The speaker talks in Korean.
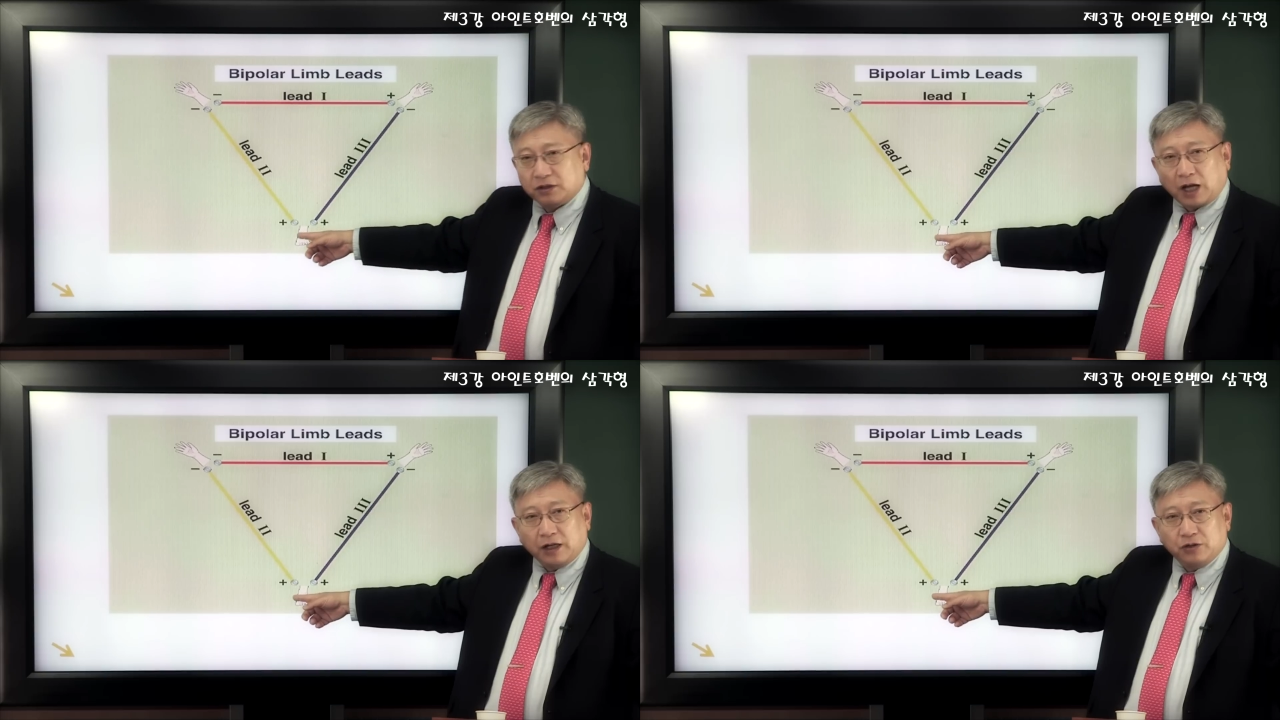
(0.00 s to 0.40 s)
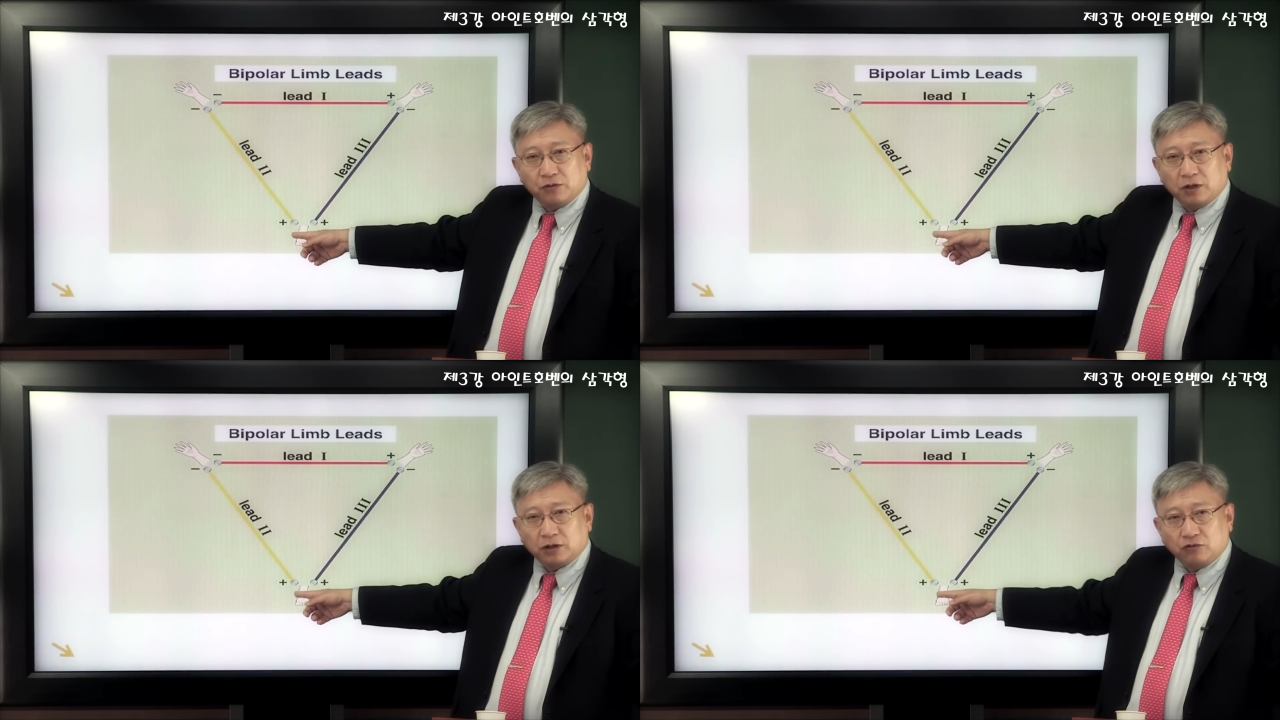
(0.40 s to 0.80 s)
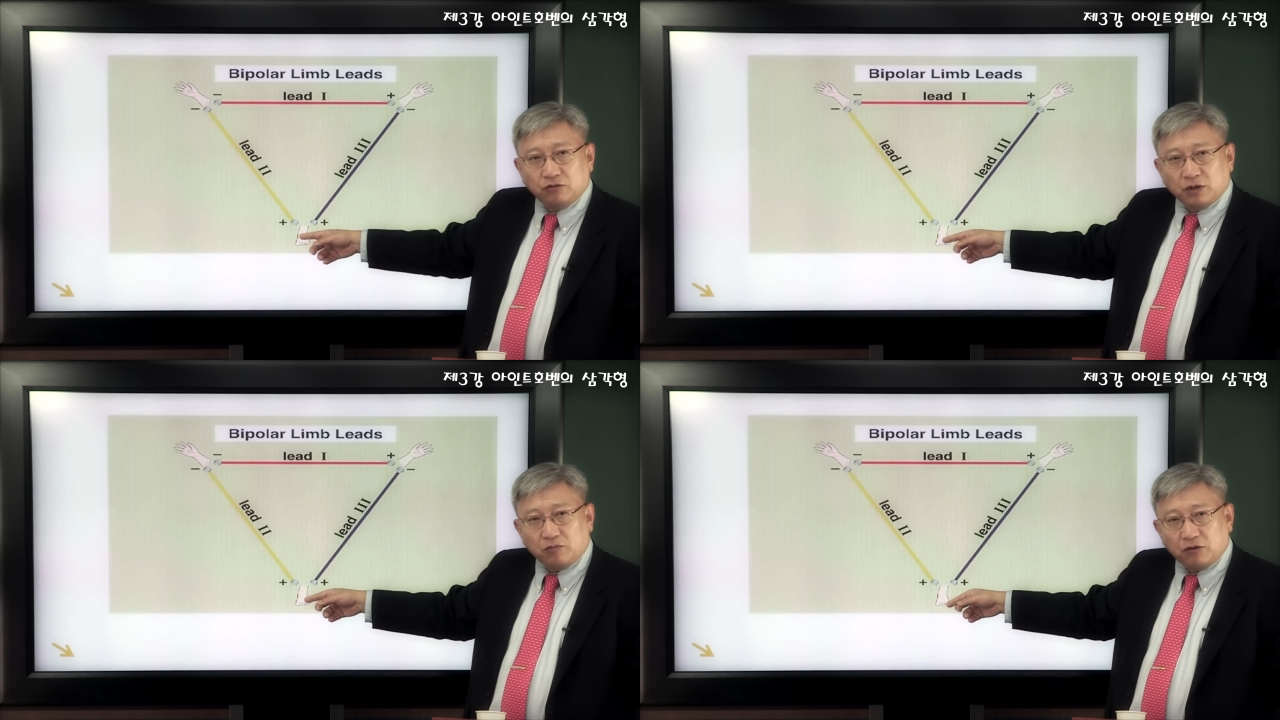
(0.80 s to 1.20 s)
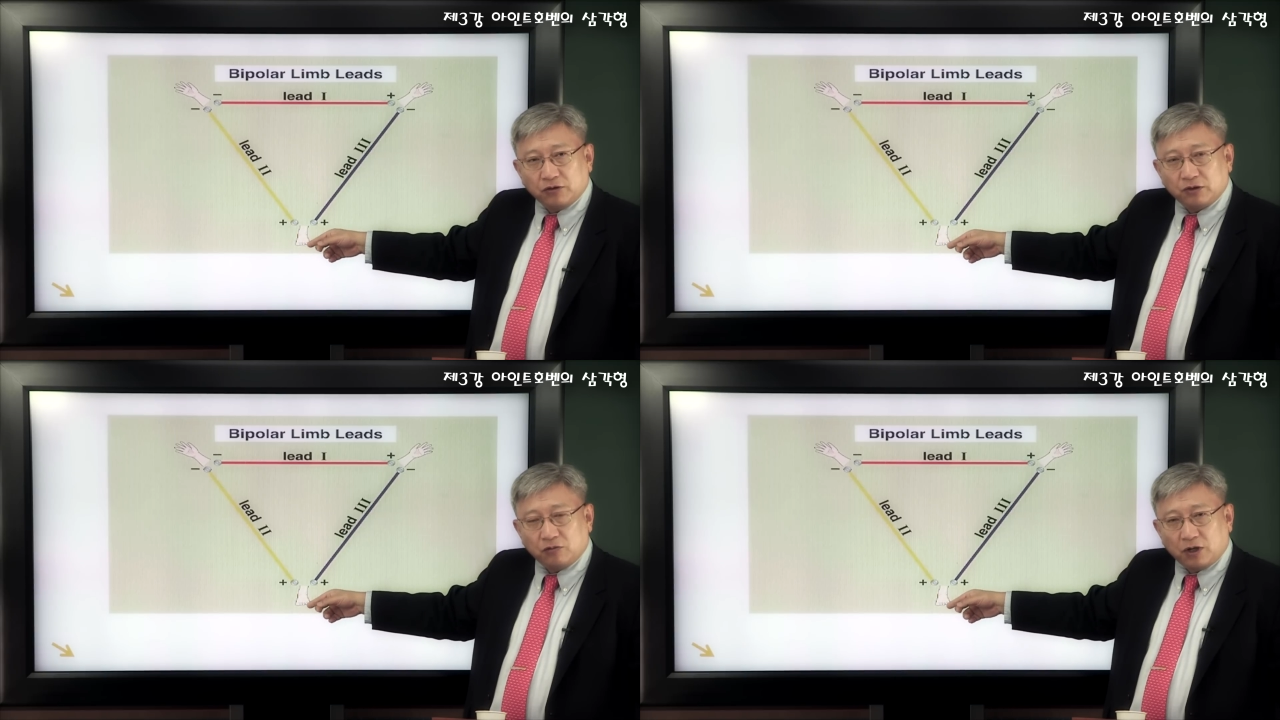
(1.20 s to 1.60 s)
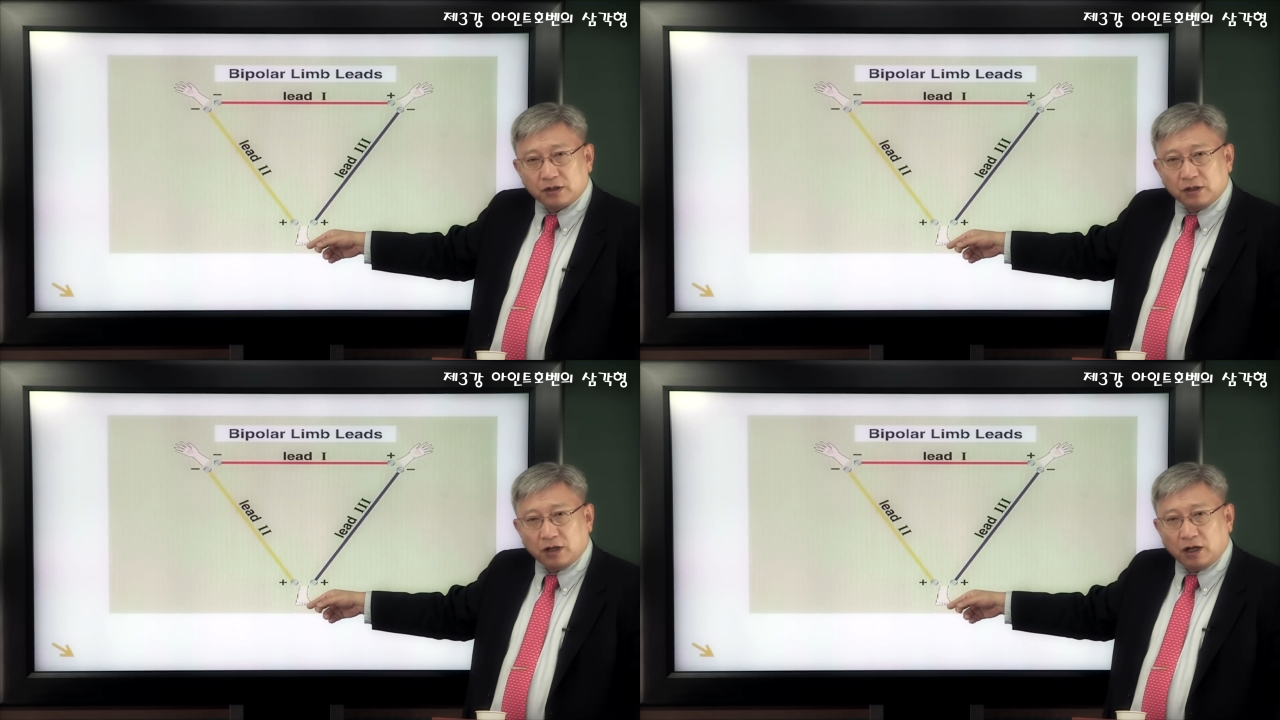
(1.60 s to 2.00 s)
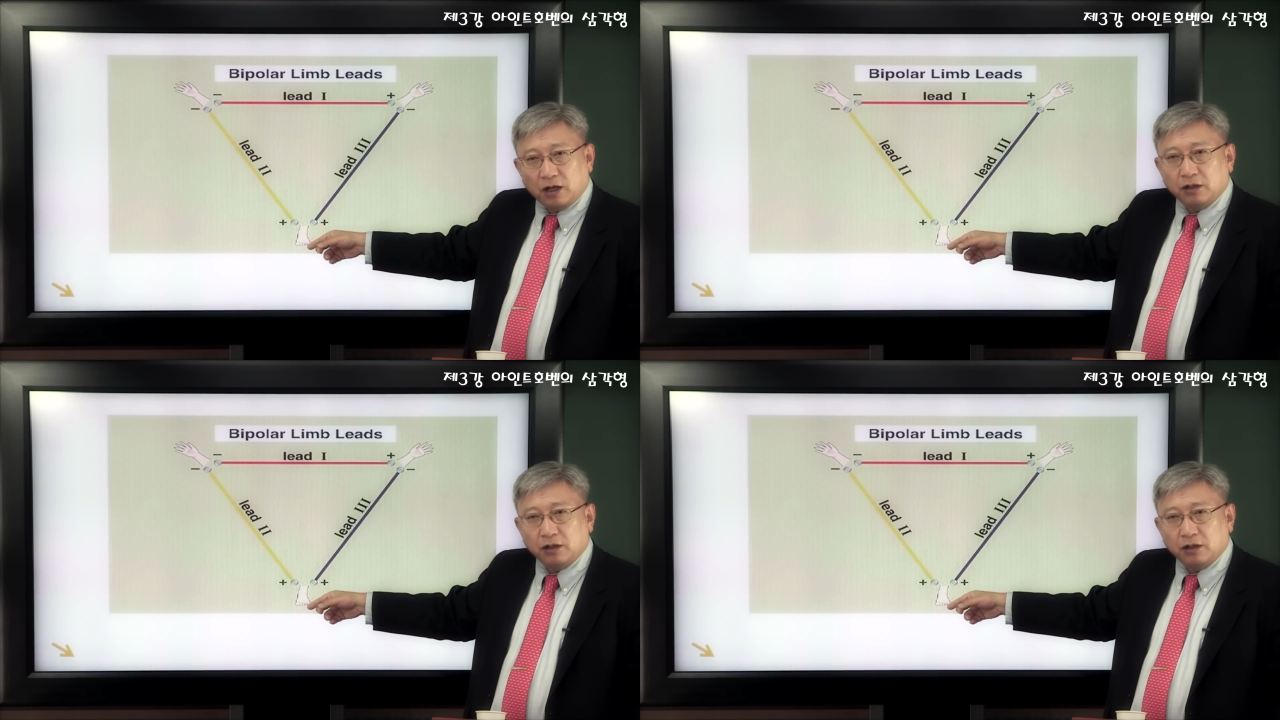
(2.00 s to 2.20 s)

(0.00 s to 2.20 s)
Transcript: 다리 쪽을 갖다 둘 다 플러스로 모았을까?